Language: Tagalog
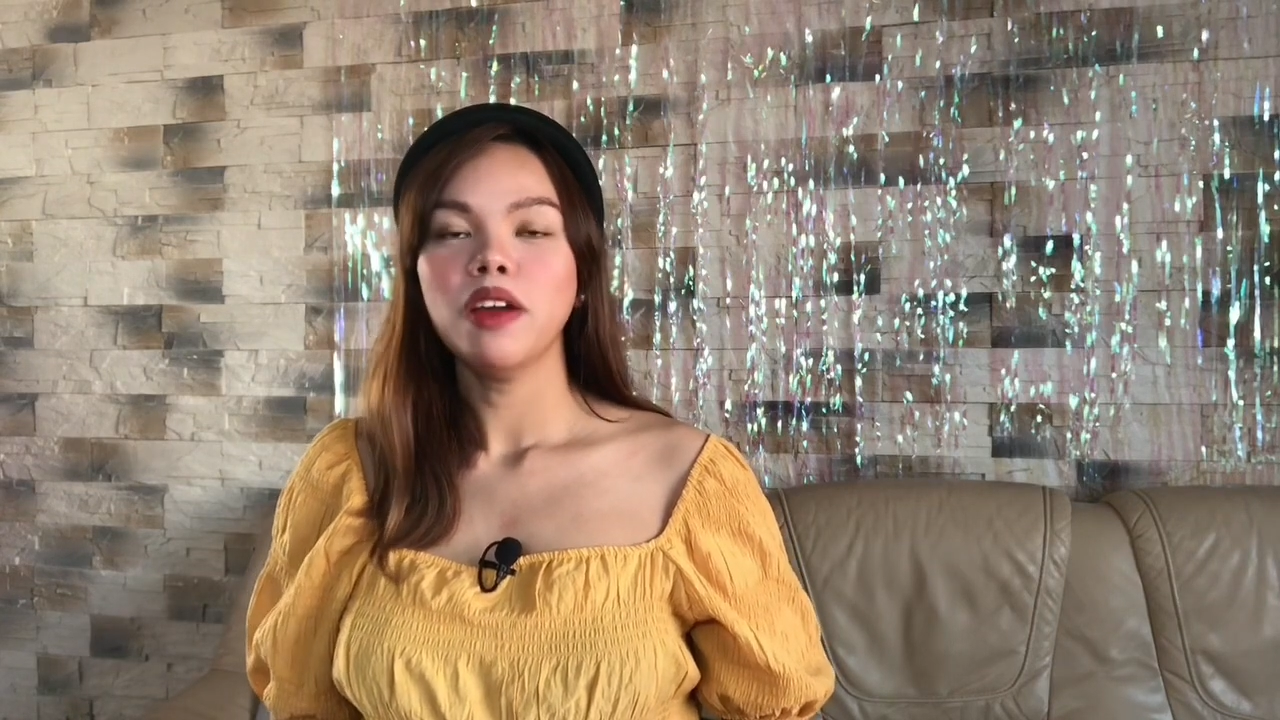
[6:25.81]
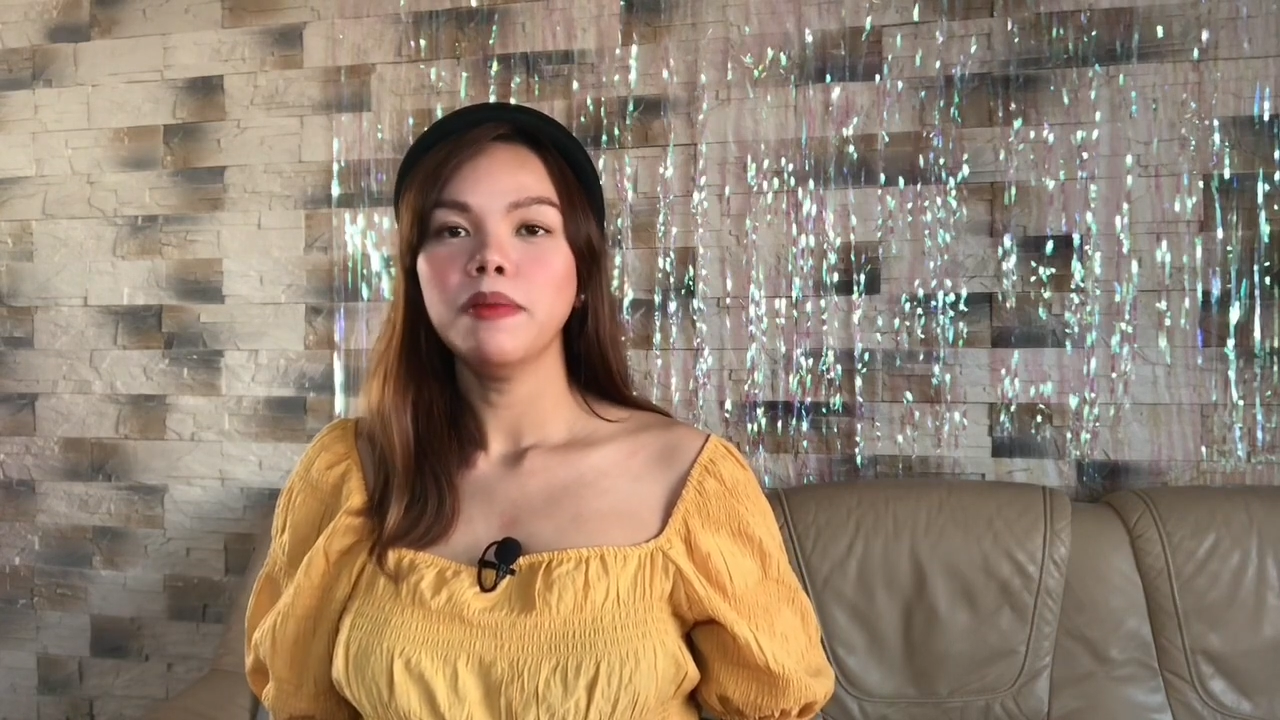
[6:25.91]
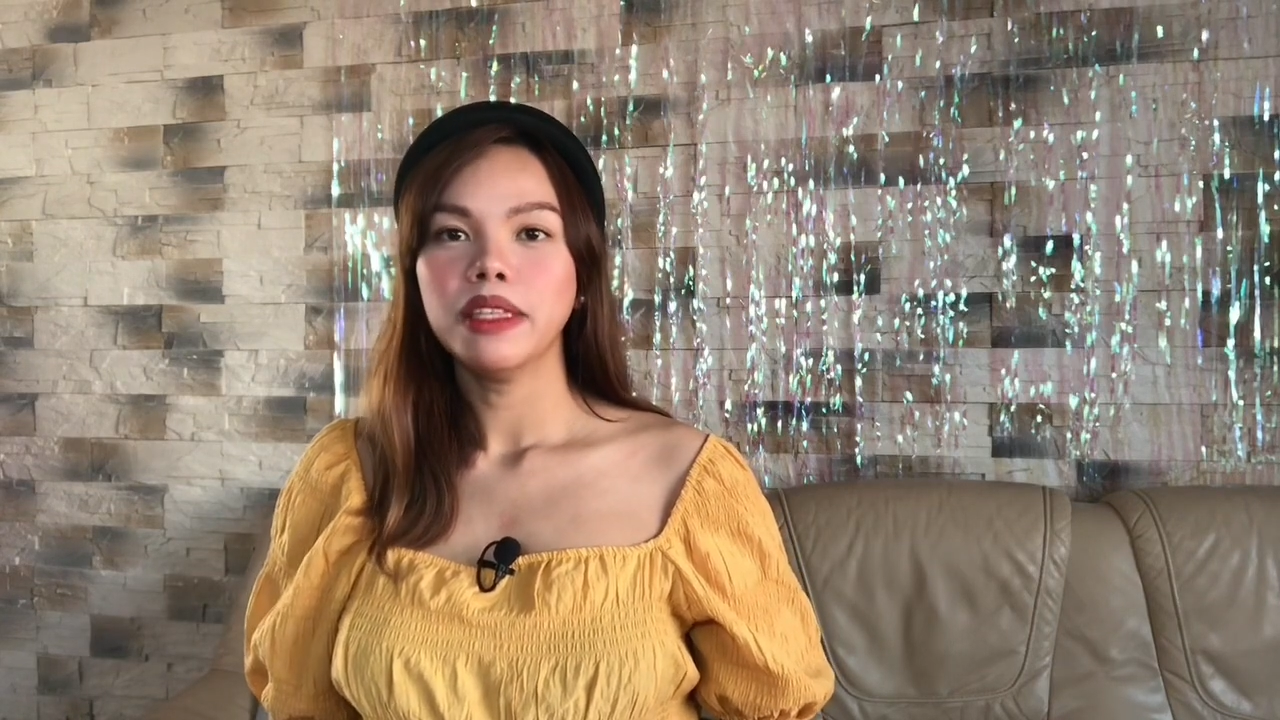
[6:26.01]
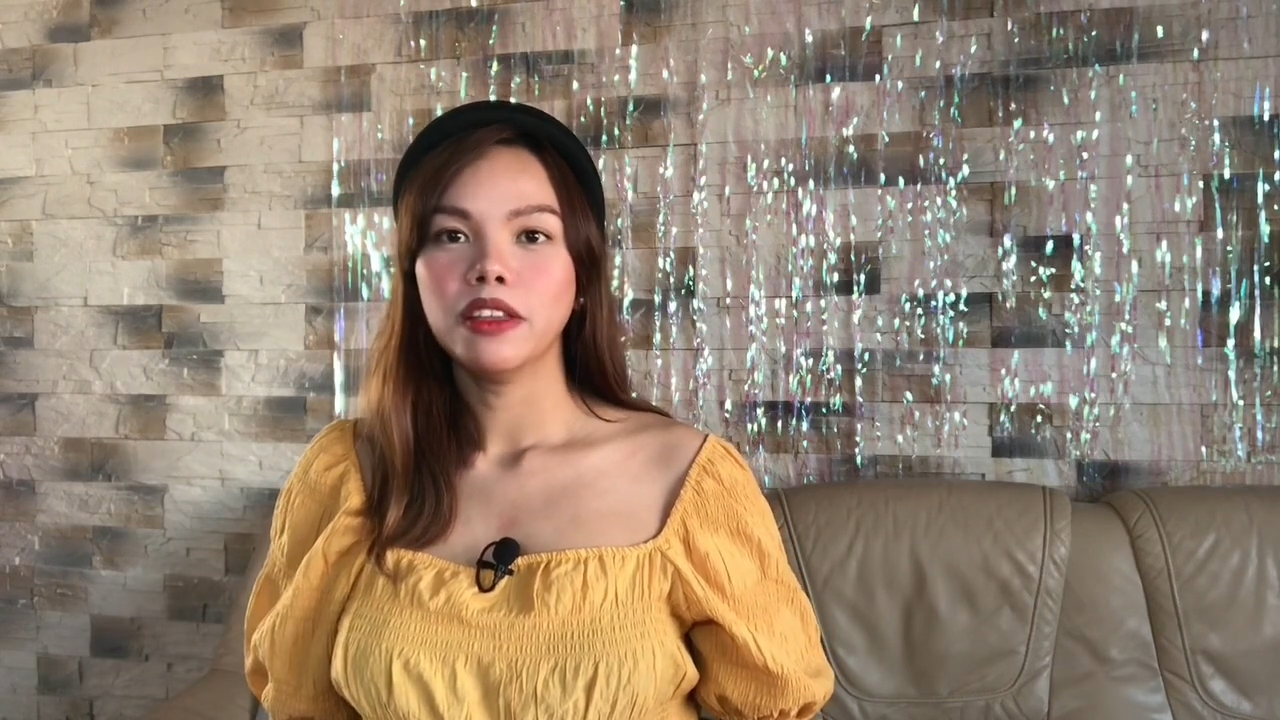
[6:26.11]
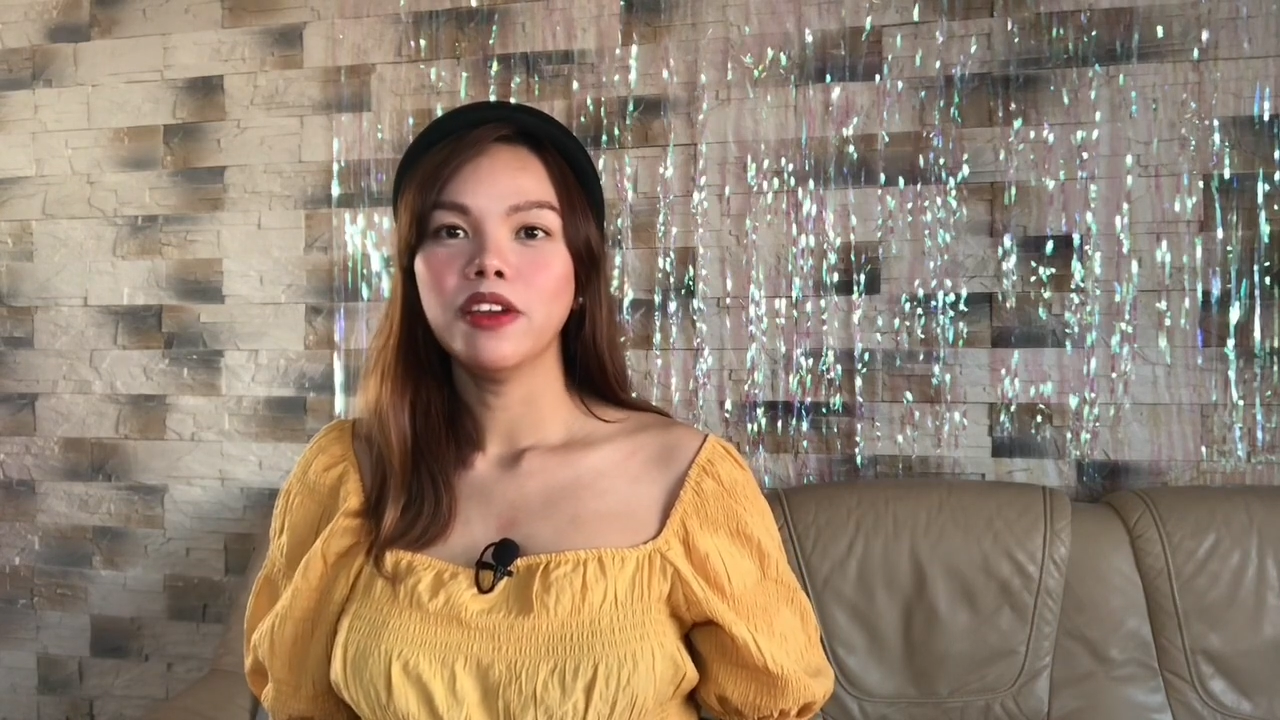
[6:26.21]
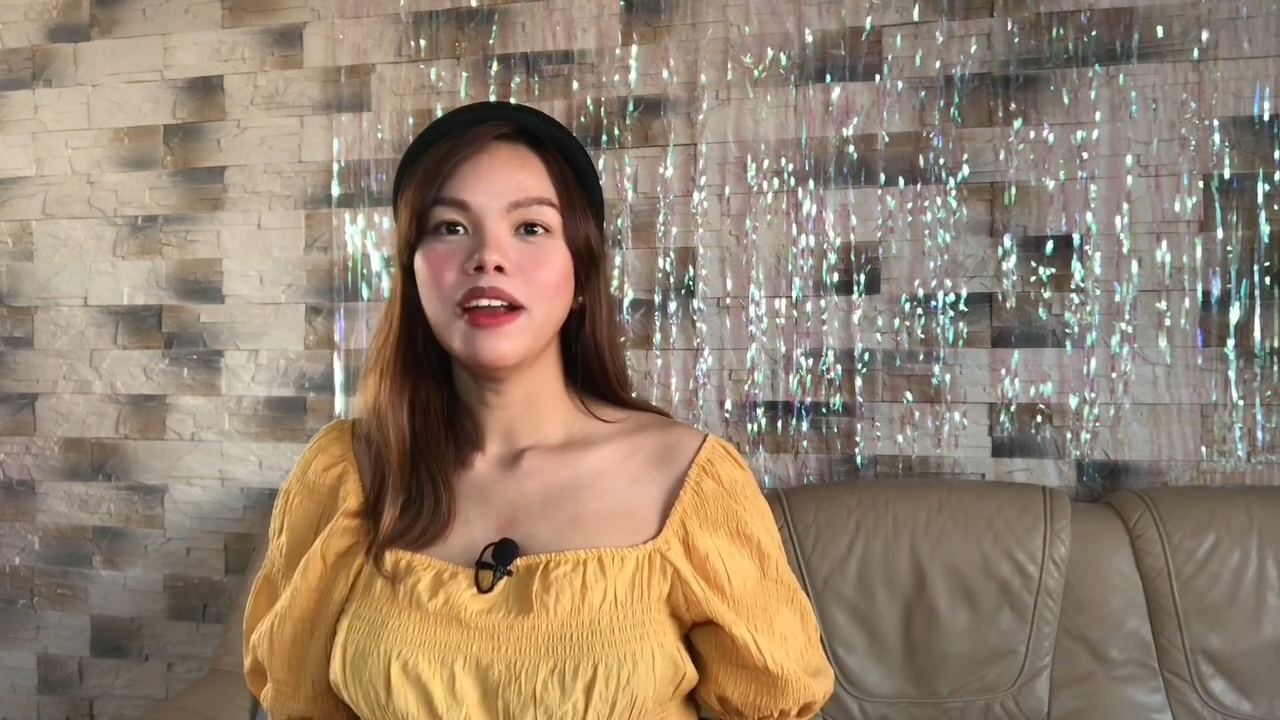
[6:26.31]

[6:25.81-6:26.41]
meter